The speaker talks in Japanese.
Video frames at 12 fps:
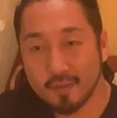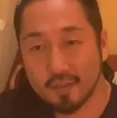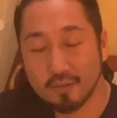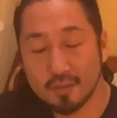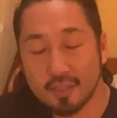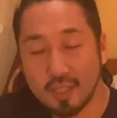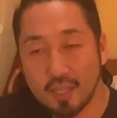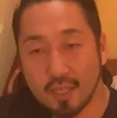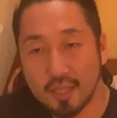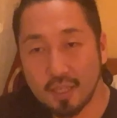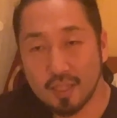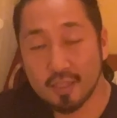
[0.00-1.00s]
そし
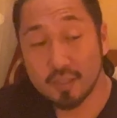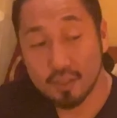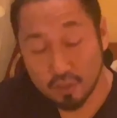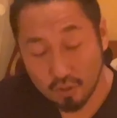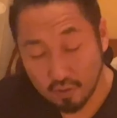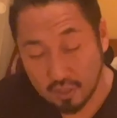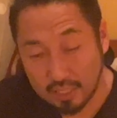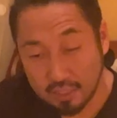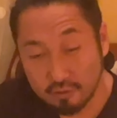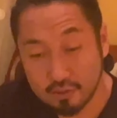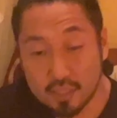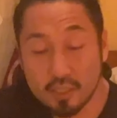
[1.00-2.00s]
て超
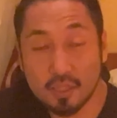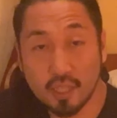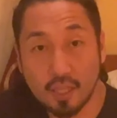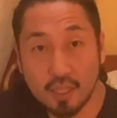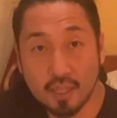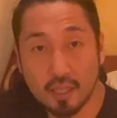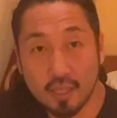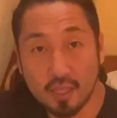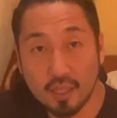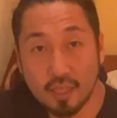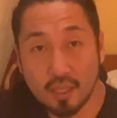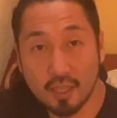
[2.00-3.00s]
早起きして、
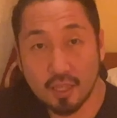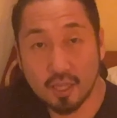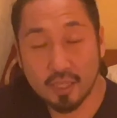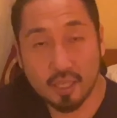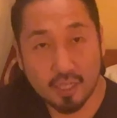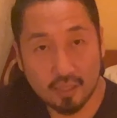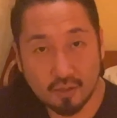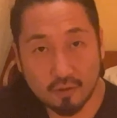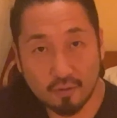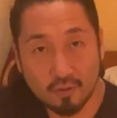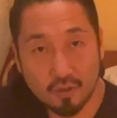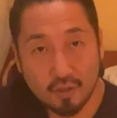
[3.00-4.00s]
えー、明け方
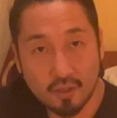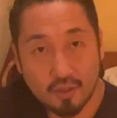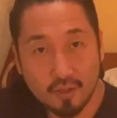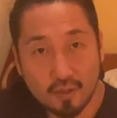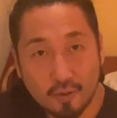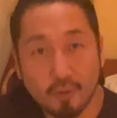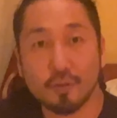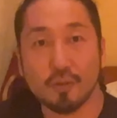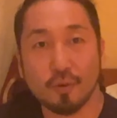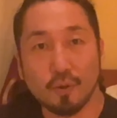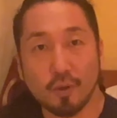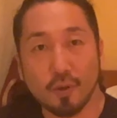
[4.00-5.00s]
の国
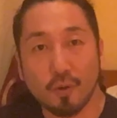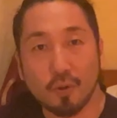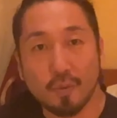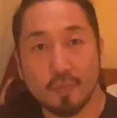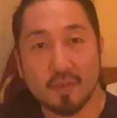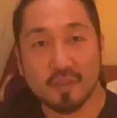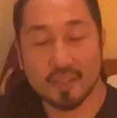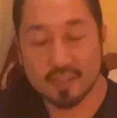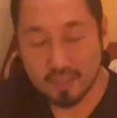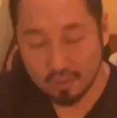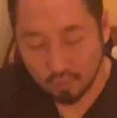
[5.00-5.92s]
境越えを目指したい